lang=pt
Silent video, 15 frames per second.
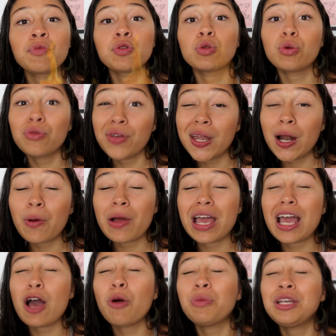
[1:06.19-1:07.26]
No verão é
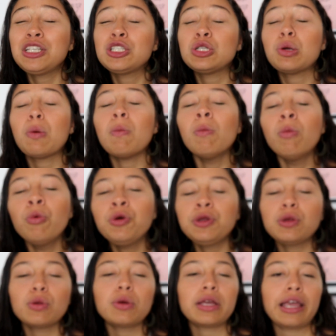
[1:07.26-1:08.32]
realmente
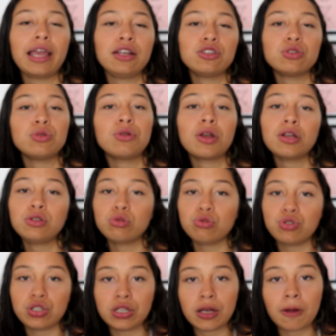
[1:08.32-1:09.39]
muito quente durante o
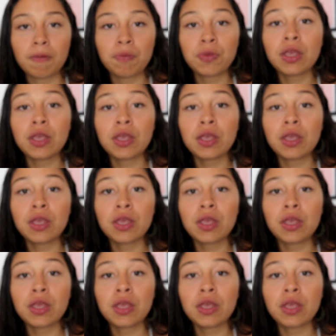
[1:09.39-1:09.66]
dia.